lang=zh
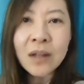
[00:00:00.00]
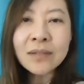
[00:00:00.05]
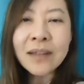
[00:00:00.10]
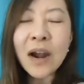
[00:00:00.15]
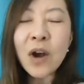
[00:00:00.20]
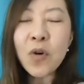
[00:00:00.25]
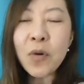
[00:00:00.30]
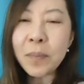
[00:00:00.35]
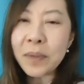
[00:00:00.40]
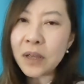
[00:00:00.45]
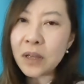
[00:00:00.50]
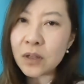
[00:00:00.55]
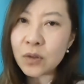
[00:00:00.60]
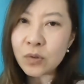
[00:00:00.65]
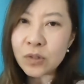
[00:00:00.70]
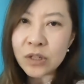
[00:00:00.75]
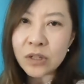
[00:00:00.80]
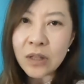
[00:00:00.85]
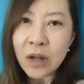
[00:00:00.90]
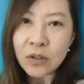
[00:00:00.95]
当然我们也
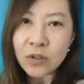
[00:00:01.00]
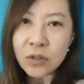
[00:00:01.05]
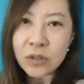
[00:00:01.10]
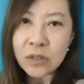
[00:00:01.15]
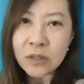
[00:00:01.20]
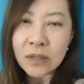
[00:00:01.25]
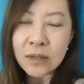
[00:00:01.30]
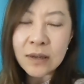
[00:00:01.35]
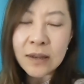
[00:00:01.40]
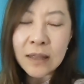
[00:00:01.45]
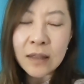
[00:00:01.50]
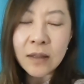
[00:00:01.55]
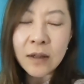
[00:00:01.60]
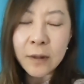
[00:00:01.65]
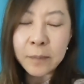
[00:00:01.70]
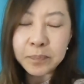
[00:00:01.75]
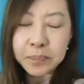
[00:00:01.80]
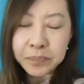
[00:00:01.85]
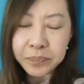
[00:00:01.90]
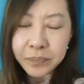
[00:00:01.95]
都知道，就是今年
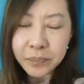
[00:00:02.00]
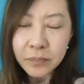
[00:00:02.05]
的。